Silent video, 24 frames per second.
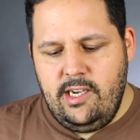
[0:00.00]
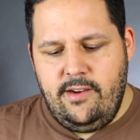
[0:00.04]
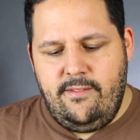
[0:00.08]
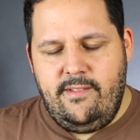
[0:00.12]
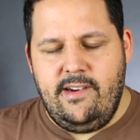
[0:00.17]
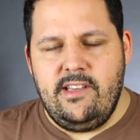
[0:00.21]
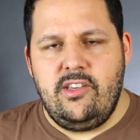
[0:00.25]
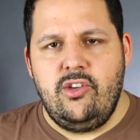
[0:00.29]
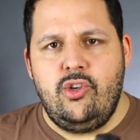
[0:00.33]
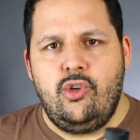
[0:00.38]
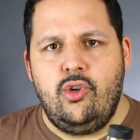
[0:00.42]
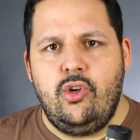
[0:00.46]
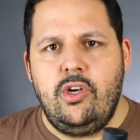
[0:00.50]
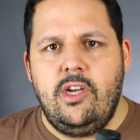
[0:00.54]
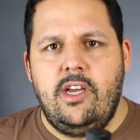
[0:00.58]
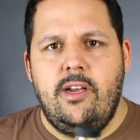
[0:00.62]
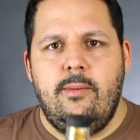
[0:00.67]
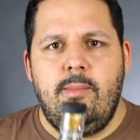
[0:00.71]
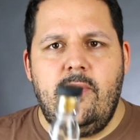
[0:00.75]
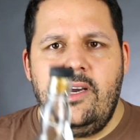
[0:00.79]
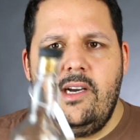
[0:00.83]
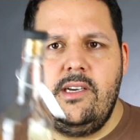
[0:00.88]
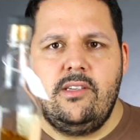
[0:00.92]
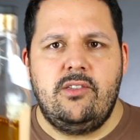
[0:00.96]
Was ich schon
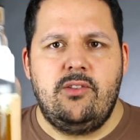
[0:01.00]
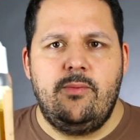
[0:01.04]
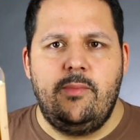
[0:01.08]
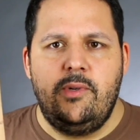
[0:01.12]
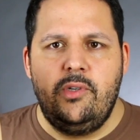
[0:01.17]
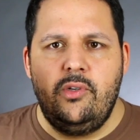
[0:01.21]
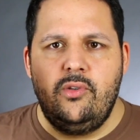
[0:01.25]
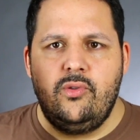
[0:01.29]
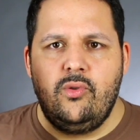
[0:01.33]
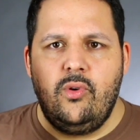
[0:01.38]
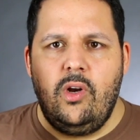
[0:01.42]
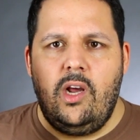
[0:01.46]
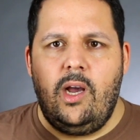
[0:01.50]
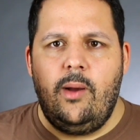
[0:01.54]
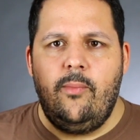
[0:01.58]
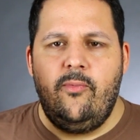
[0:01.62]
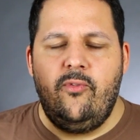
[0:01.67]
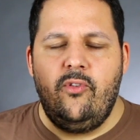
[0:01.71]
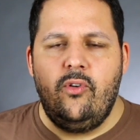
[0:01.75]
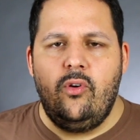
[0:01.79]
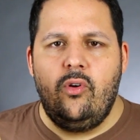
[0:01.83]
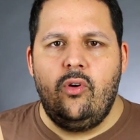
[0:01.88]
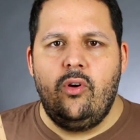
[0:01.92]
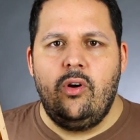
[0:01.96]
gerne mache, ist zum Beispiel so eine
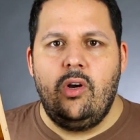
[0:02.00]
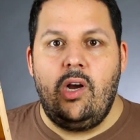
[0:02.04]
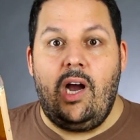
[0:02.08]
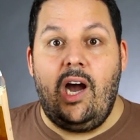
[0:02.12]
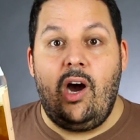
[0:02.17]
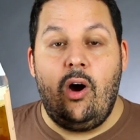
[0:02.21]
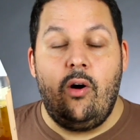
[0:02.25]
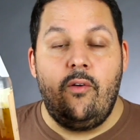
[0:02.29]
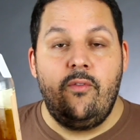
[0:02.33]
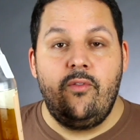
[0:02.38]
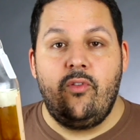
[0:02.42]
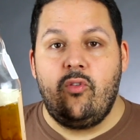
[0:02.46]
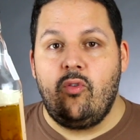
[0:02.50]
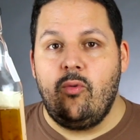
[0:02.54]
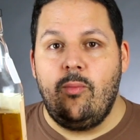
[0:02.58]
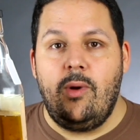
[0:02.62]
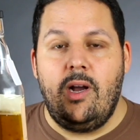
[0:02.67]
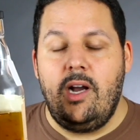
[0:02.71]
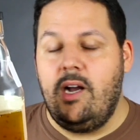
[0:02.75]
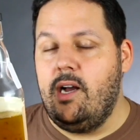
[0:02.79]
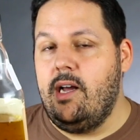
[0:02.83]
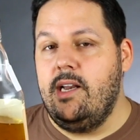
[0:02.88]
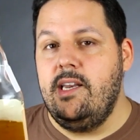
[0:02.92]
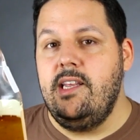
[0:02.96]
Abfüllung
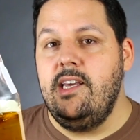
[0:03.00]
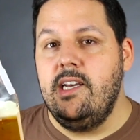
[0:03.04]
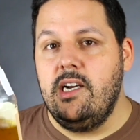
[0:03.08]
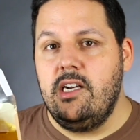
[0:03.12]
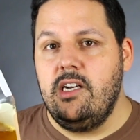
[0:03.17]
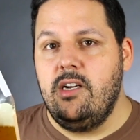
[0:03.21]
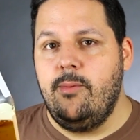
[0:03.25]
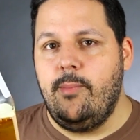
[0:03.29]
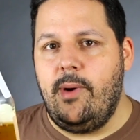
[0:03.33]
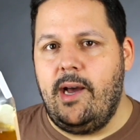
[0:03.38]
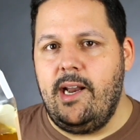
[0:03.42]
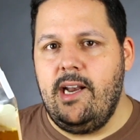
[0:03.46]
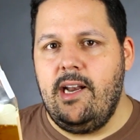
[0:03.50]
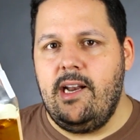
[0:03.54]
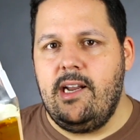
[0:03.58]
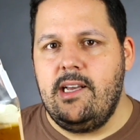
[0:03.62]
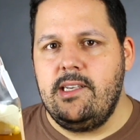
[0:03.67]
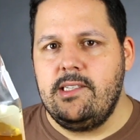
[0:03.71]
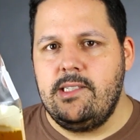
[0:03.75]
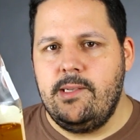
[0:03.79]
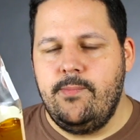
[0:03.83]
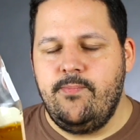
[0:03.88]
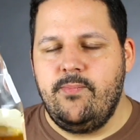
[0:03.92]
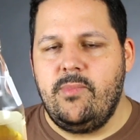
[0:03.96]
aufzumachen an irgendeinem
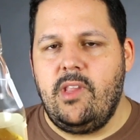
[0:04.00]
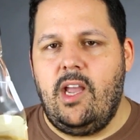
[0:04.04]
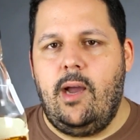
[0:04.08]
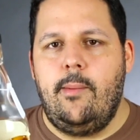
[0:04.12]
Anlass,